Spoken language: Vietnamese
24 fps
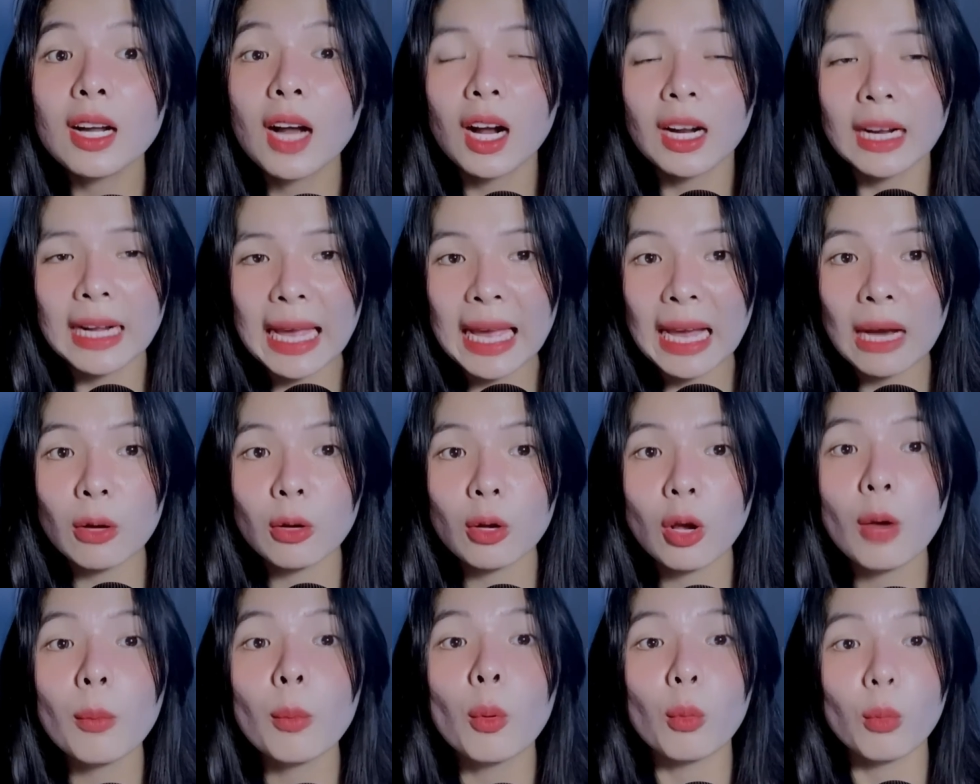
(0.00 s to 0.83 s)
gần ao
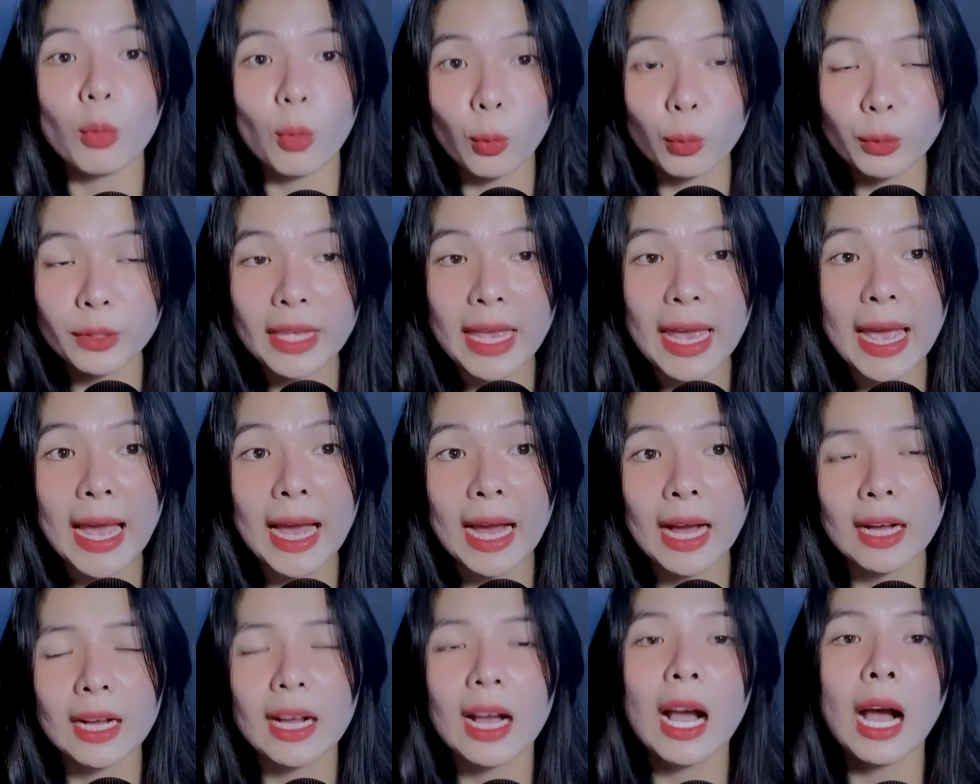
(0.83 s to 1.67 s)
có một cụ
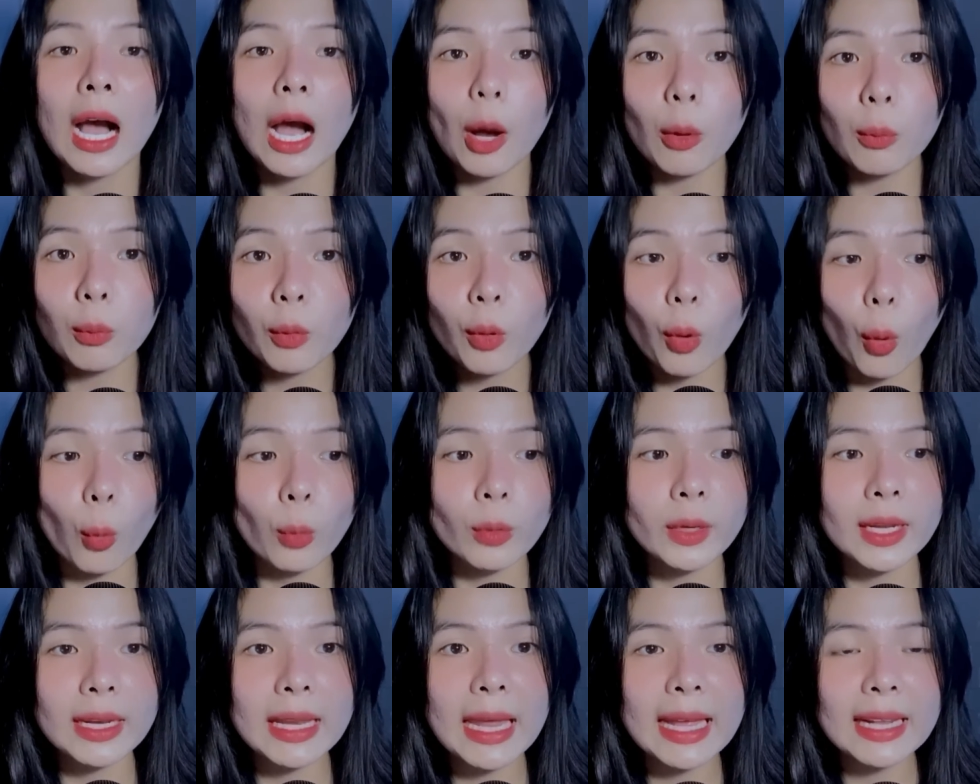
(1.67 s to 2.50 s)
già ông cụ
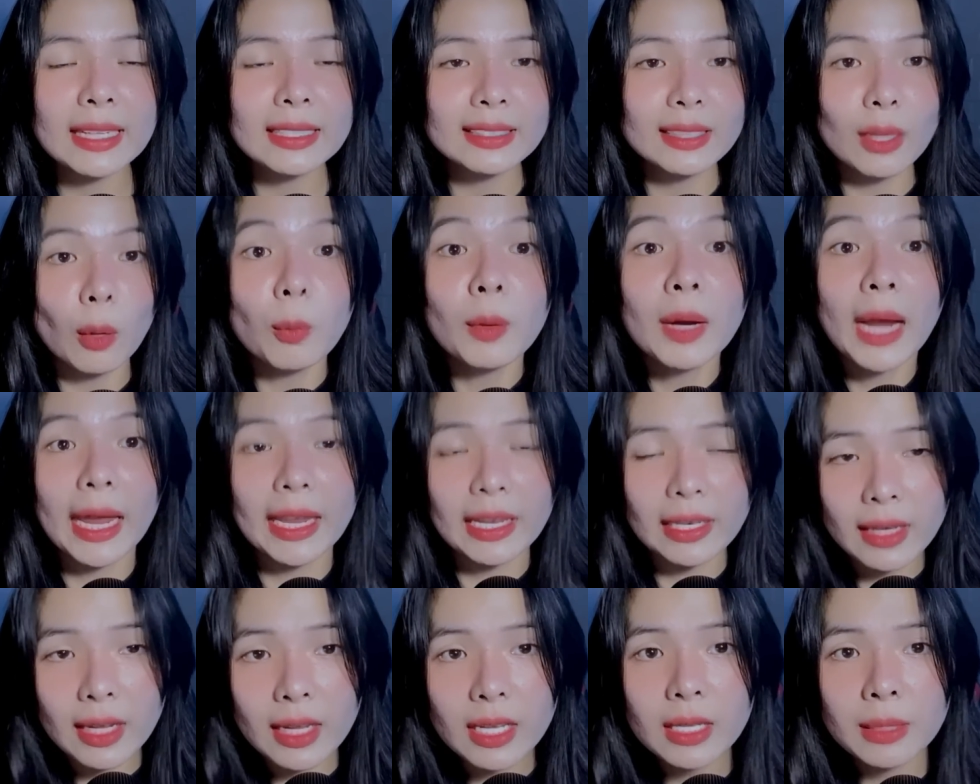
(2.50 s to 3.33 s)
này đang chống
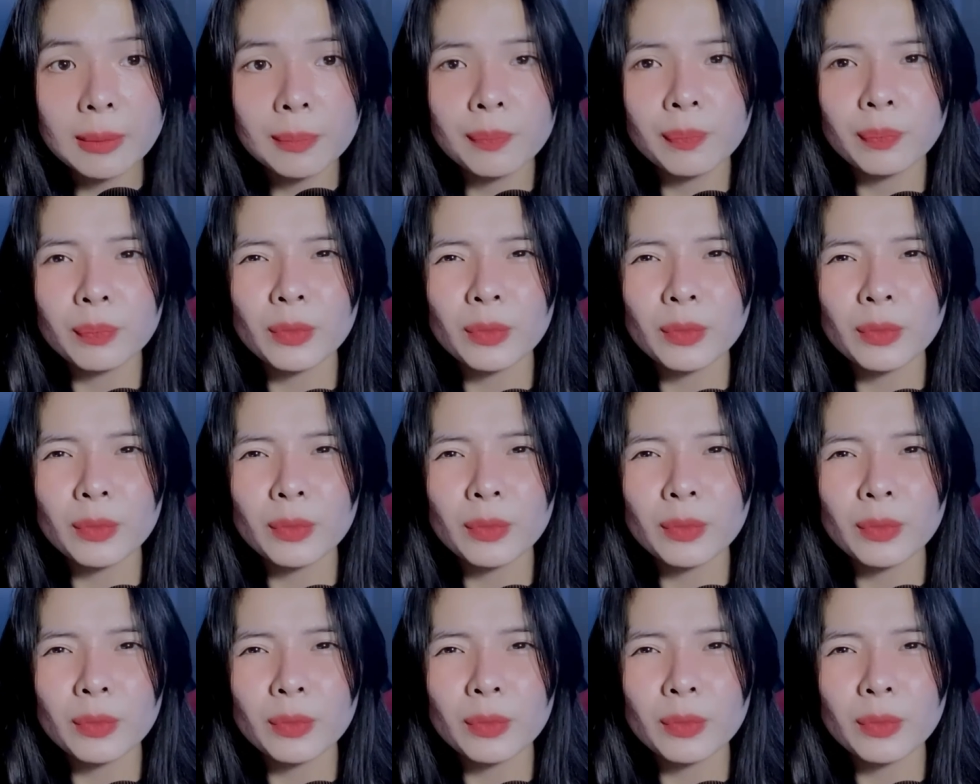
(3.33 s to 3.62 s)
gậy đi